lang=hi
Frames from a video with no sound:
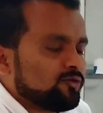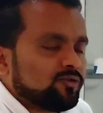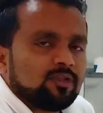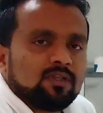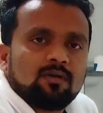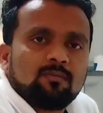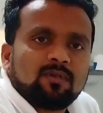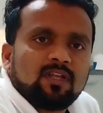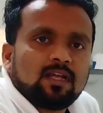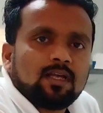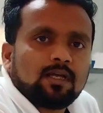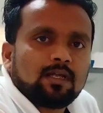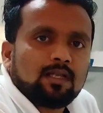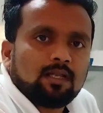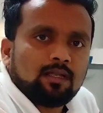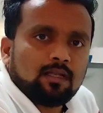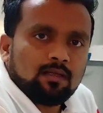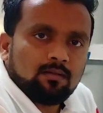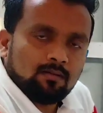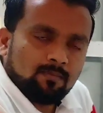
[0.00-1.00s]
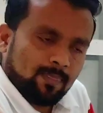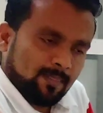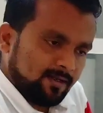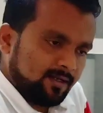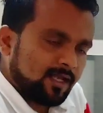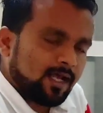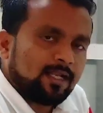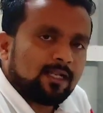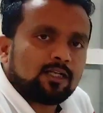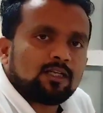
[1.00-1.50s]
उससे हम क्या करेंगे
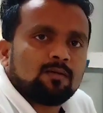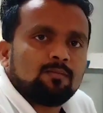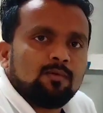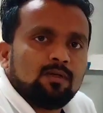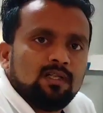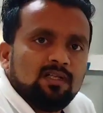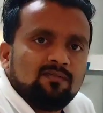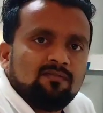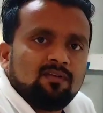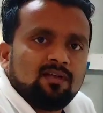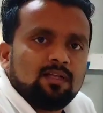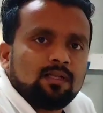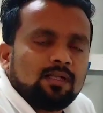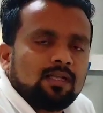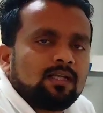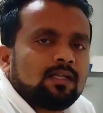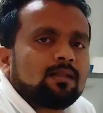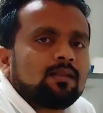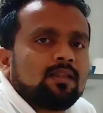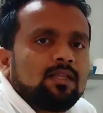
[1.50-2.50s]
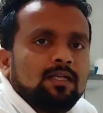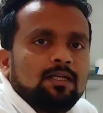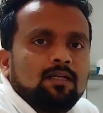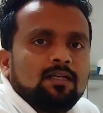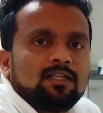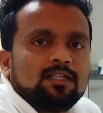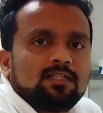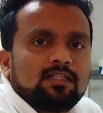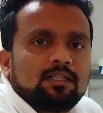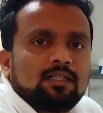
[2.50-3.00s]
डायरेक्ट हम लीफ लेंगे या
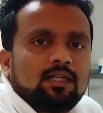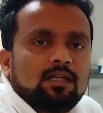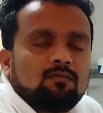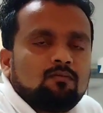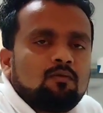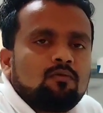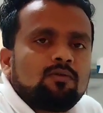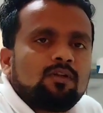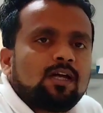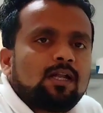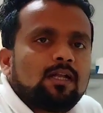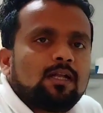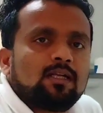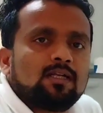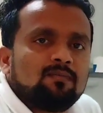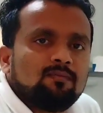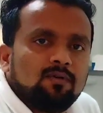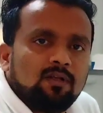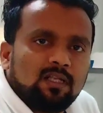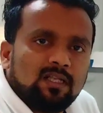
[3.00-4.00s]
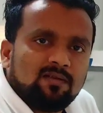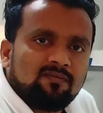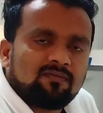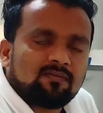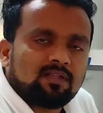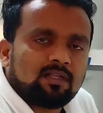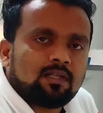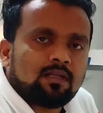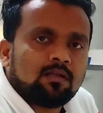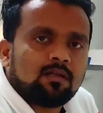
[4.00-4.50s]
सीड लेते हैं वो डायरेक्ट हम लीफ
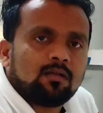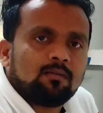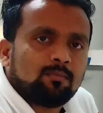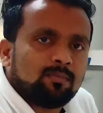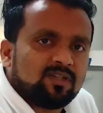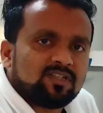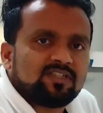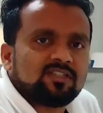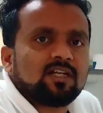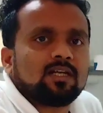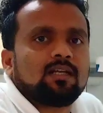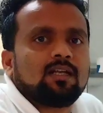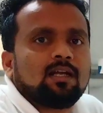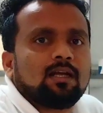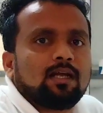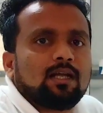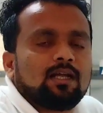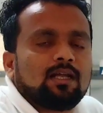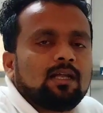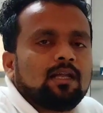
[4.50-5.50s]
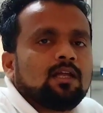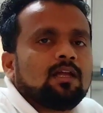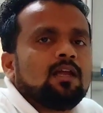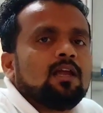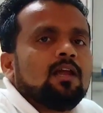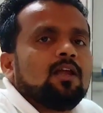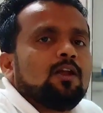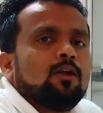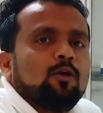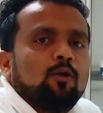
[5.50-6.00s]
से पीसीआर लगाएंगे
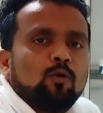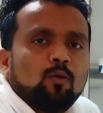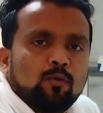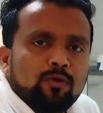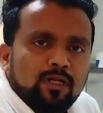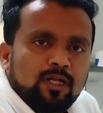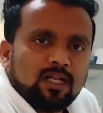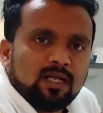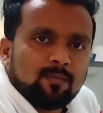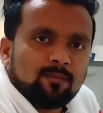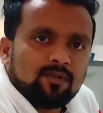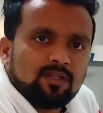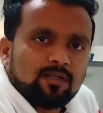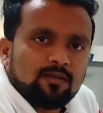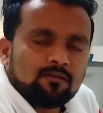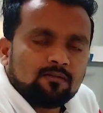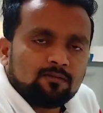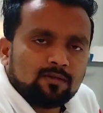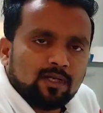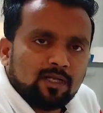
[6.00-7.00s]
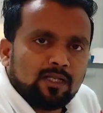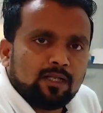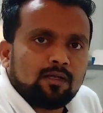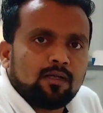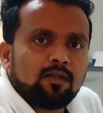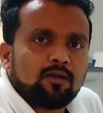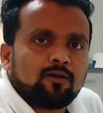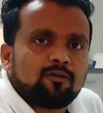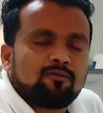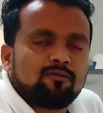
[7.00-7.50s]
नो नीड ऑफ द
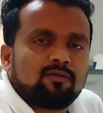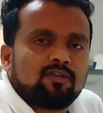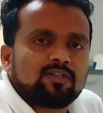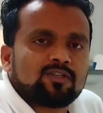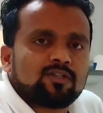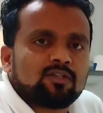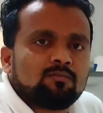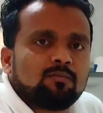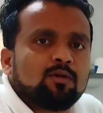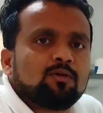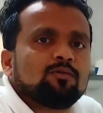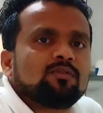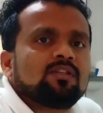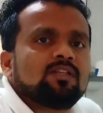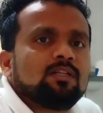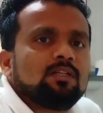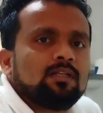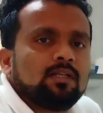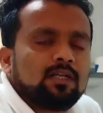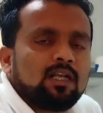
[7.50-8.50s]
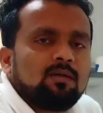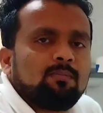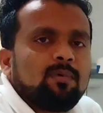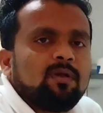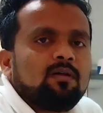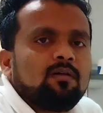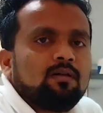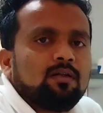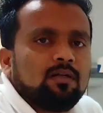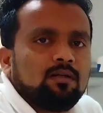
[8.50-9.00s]
डीएनए आइसोलेशन बहुत ही
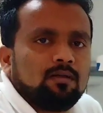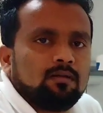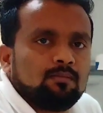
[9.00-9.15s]
रैपिड